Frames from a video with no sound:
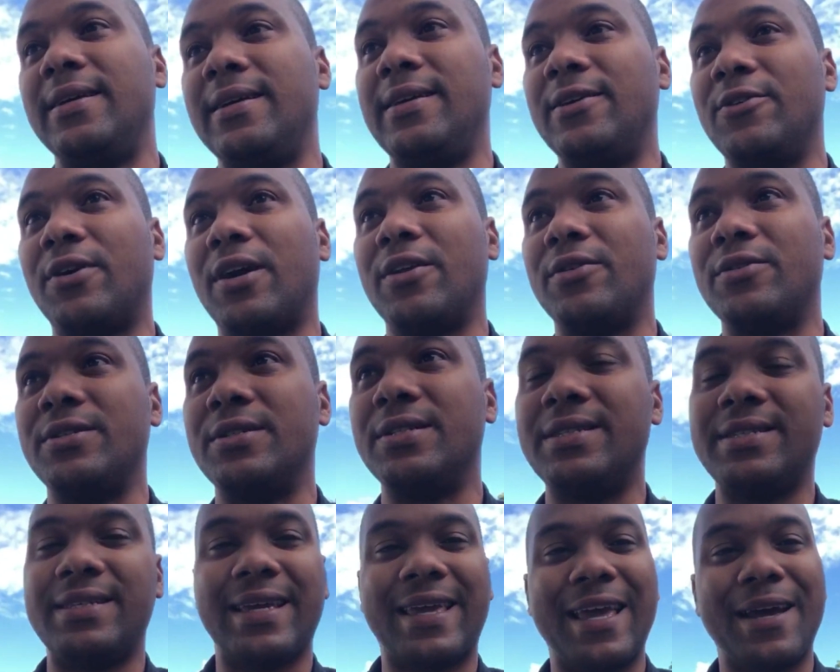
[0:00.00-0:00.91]
Eu quero te
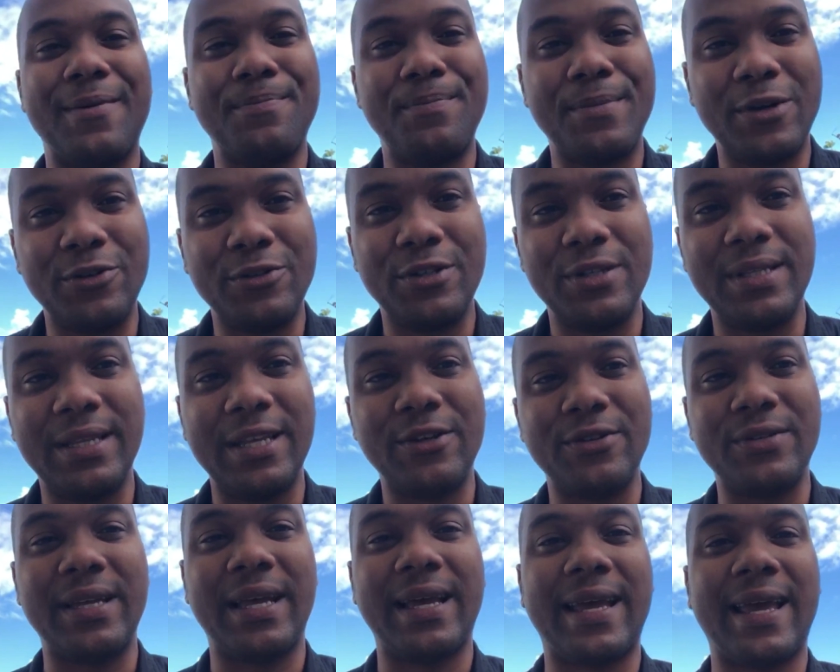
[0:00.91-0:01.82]
dizer que a mão de
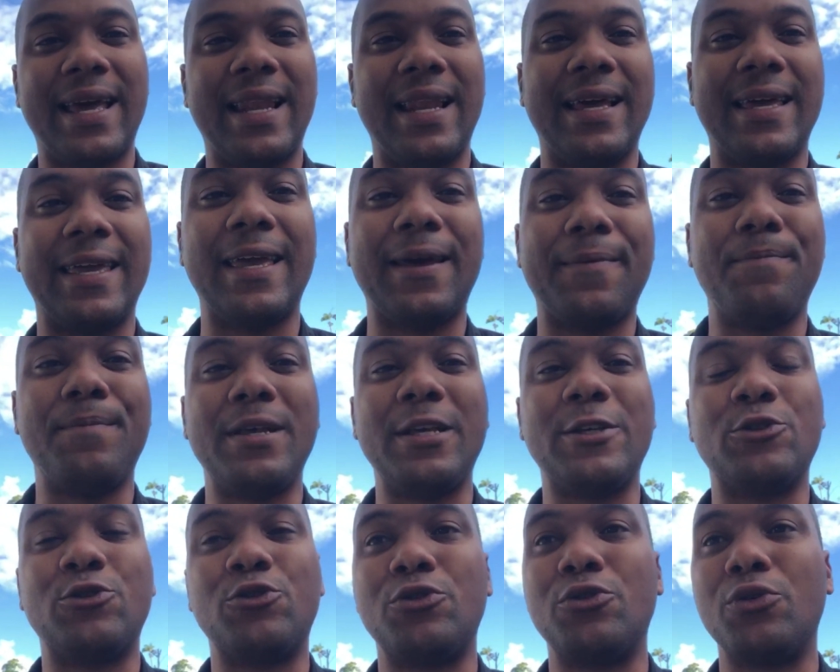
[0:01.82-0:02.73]
Deus é aquela que
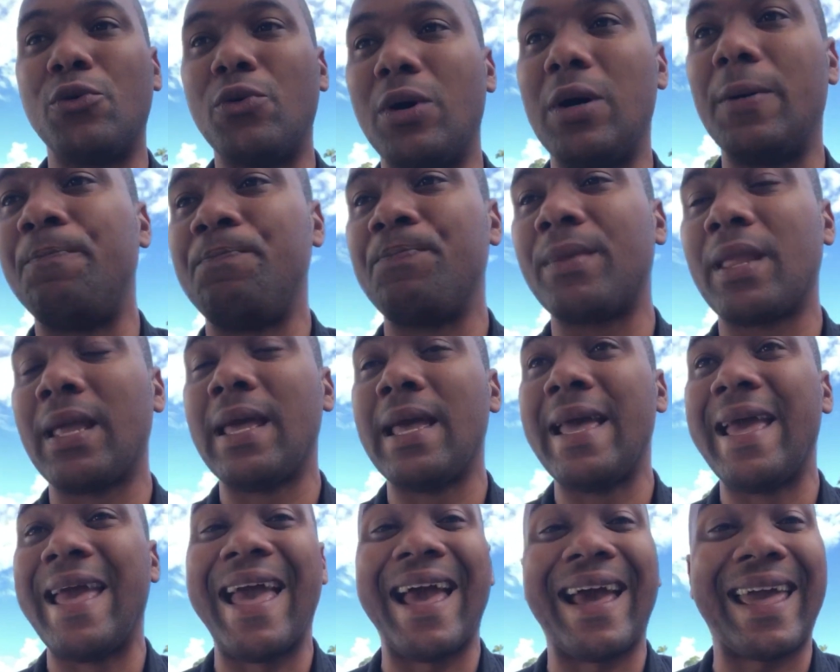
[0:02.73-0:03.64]
abençoa,
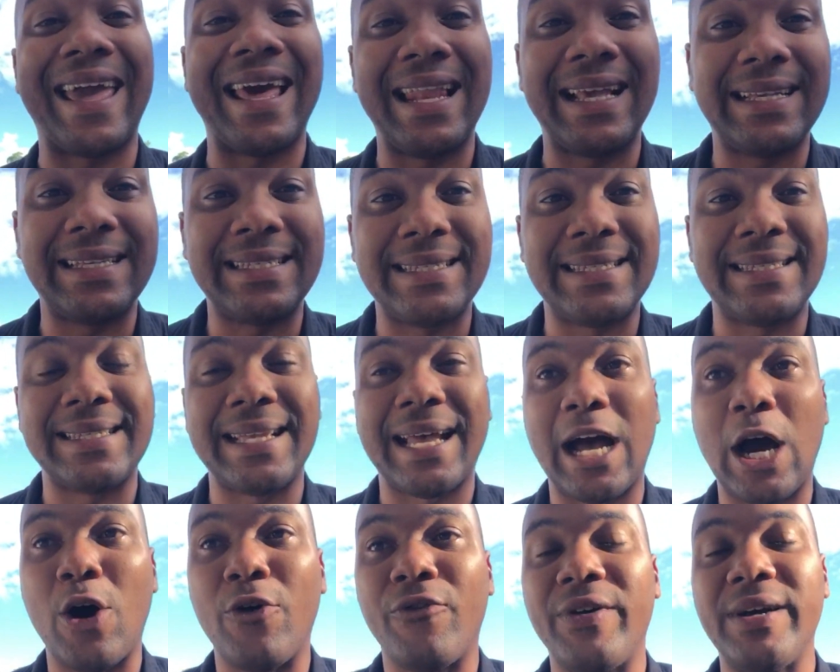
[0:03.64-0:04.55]
é aquela que
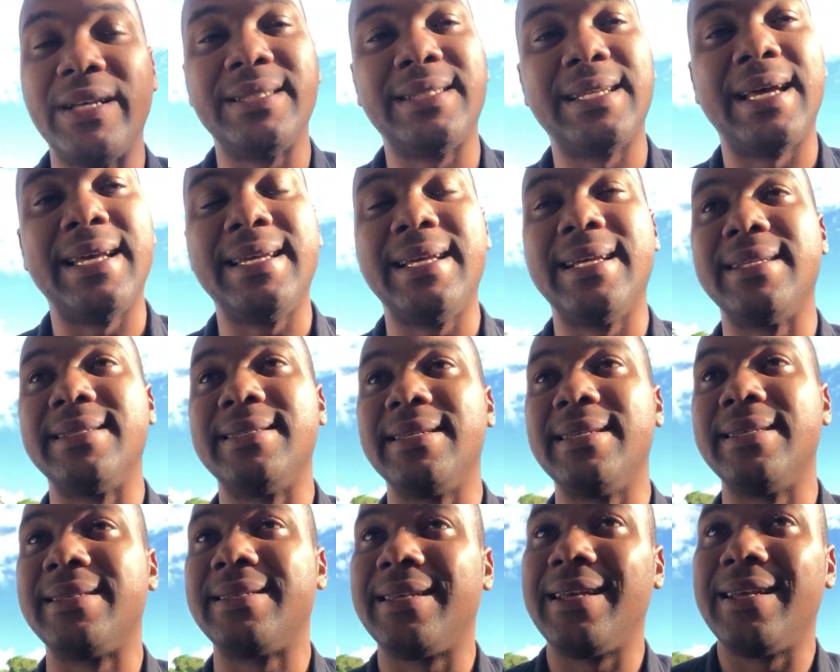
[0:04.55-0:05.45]
salva. Isaías
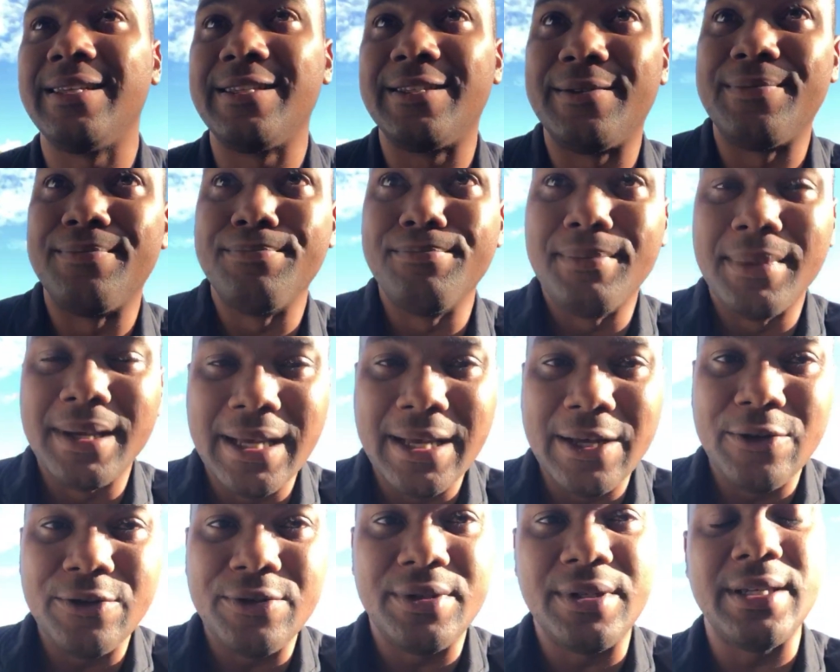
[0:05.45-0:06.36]
diz que as
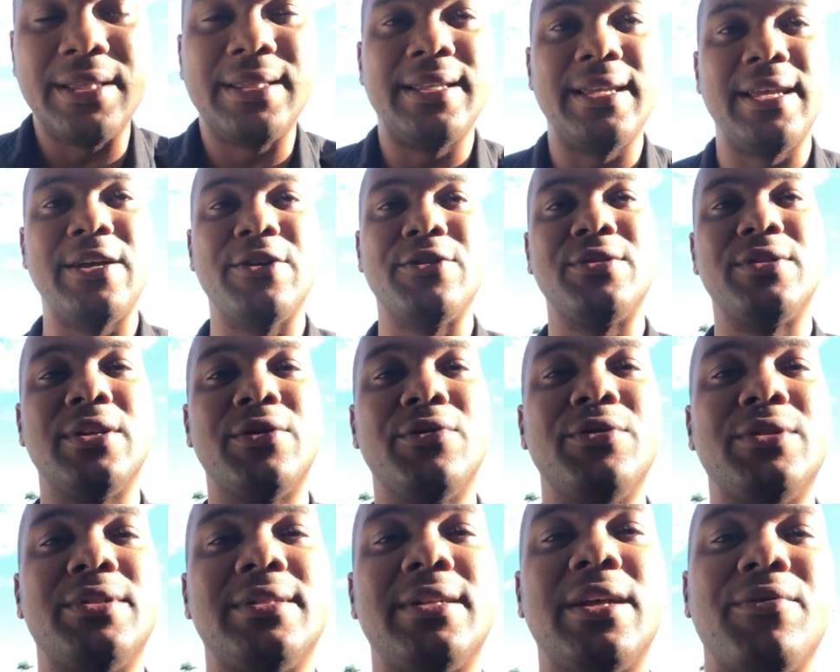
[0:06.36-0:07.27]
mãos de Deus não
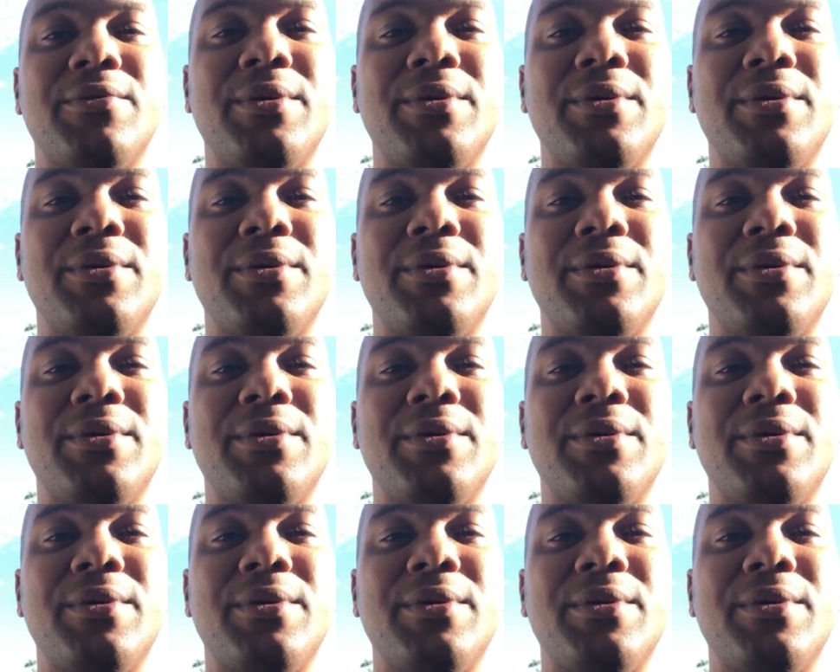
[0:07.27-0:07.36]
estão